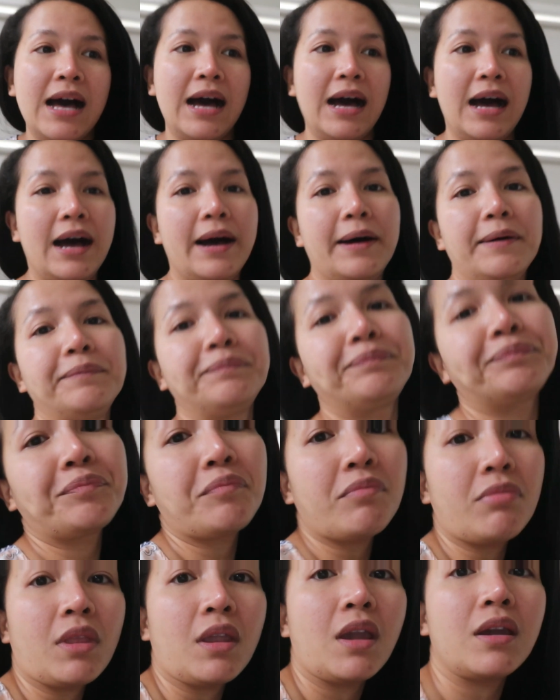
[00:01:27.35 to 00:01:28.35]
um,
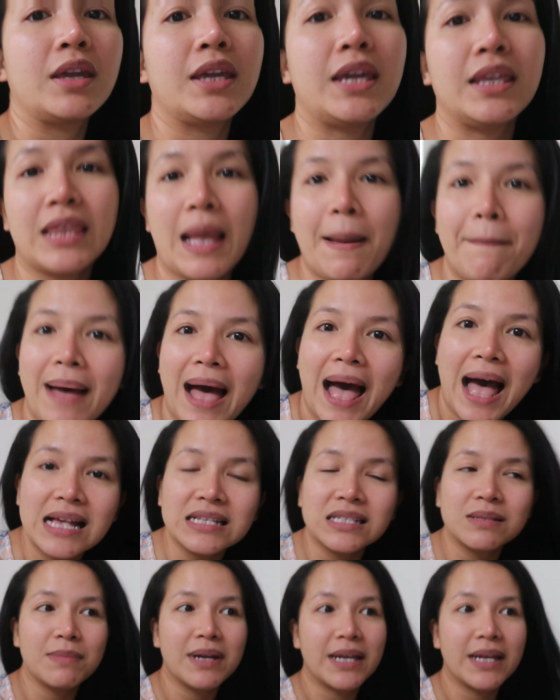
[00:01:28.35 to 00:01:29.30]
kita bahas